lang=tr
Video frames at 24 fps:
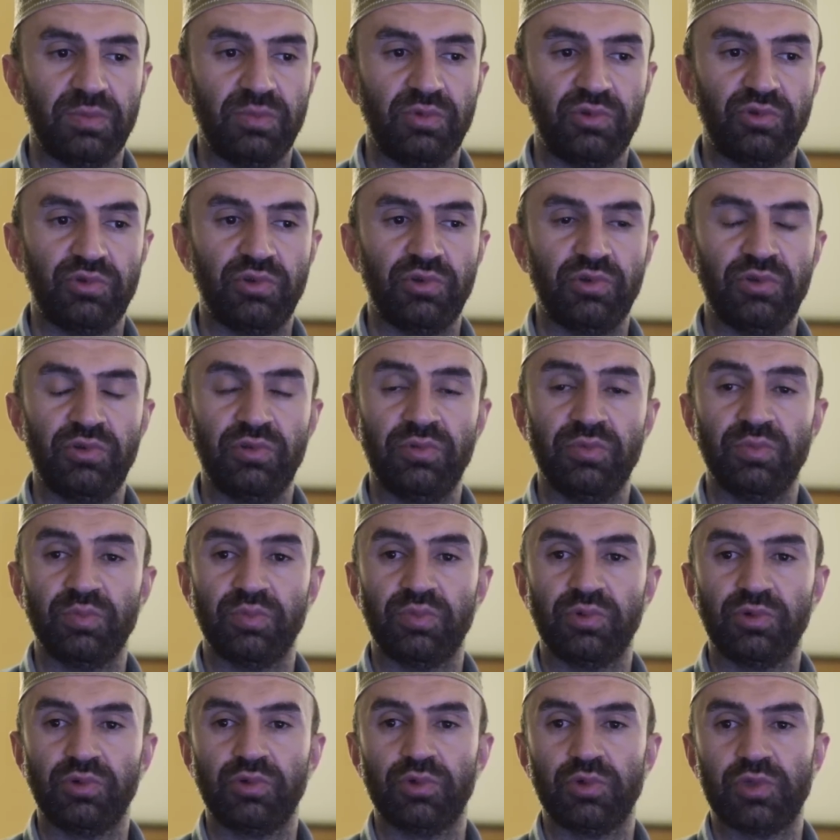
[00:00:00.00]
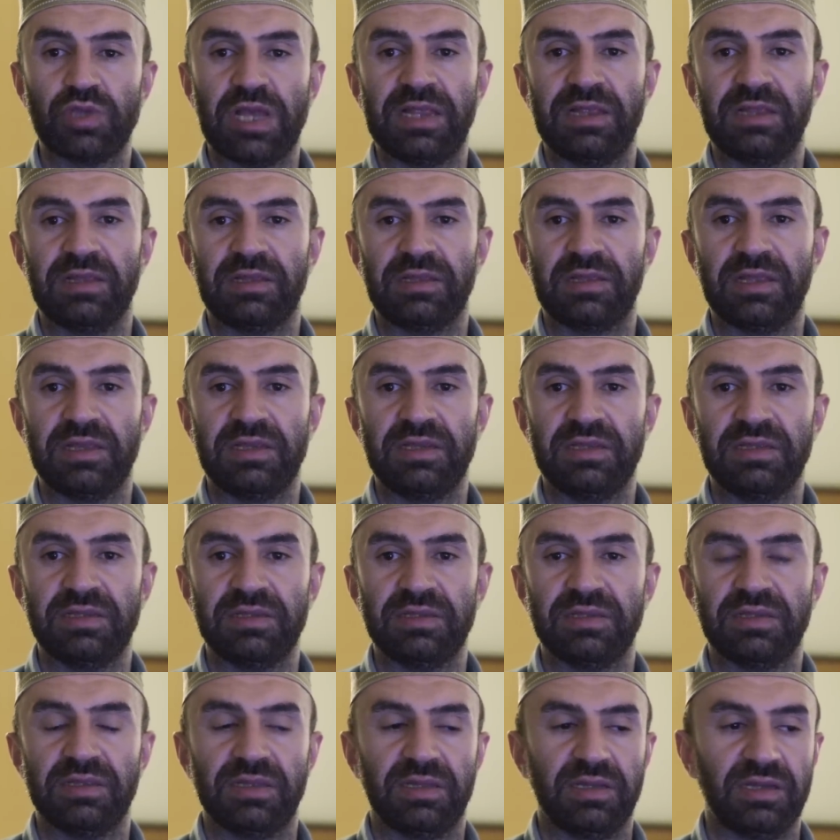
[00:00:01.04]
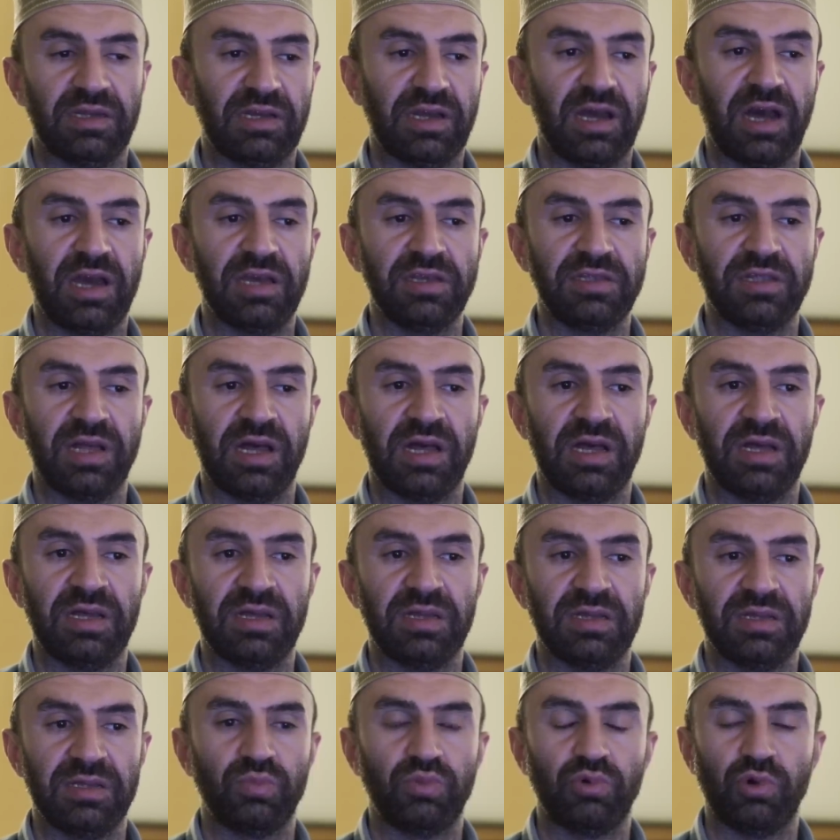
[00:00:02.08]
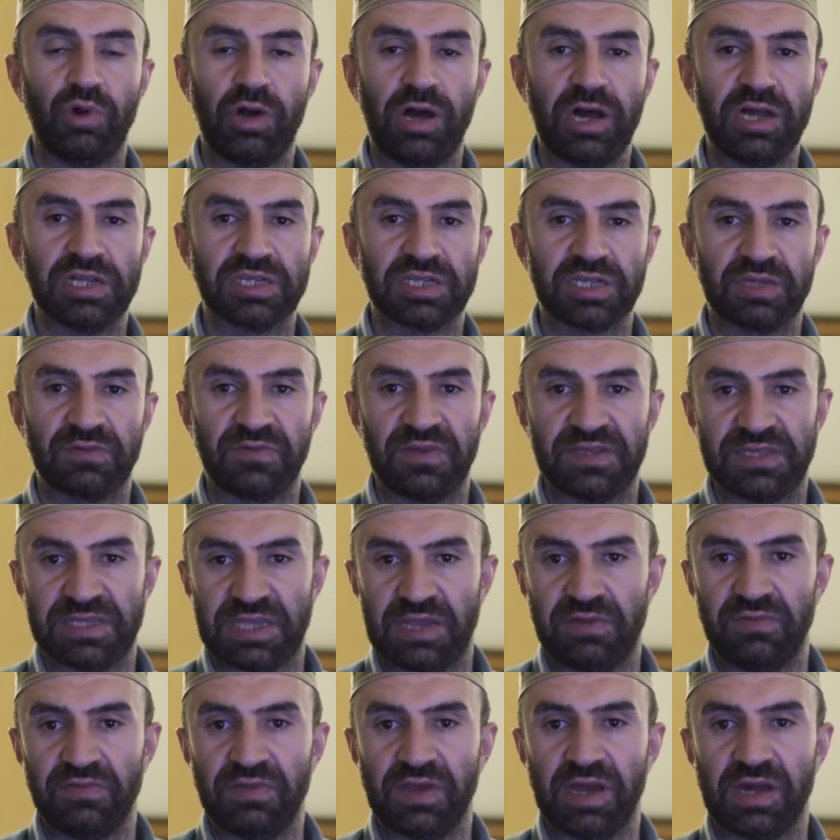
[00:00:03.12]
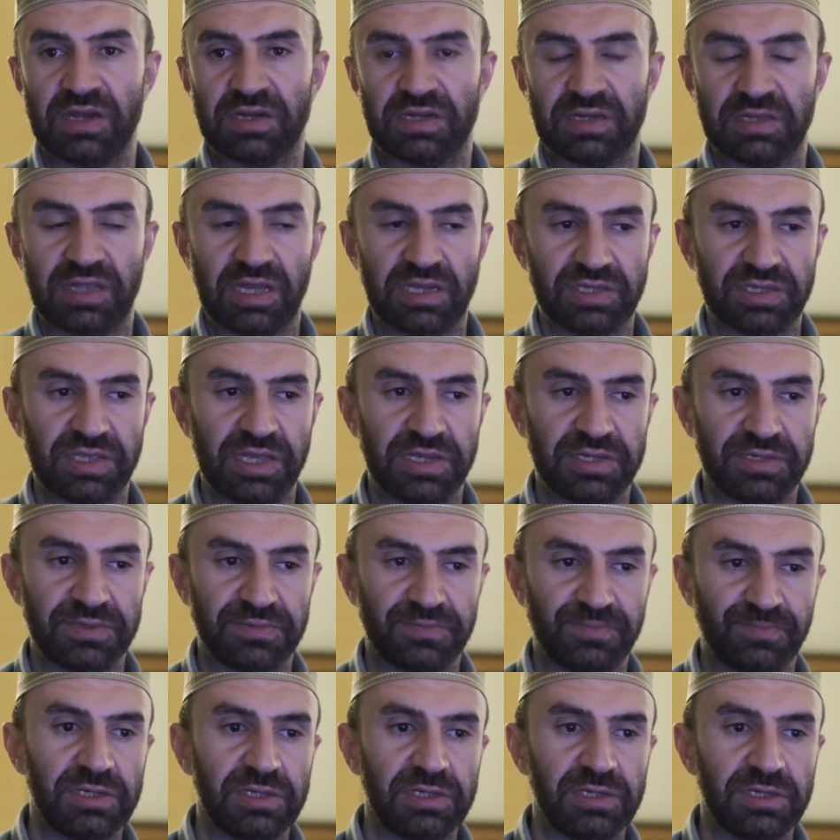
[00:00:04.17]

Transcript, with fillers: bütün bu güzelliklerin kaynağı bu aşk ve sevgi arkadaşlar.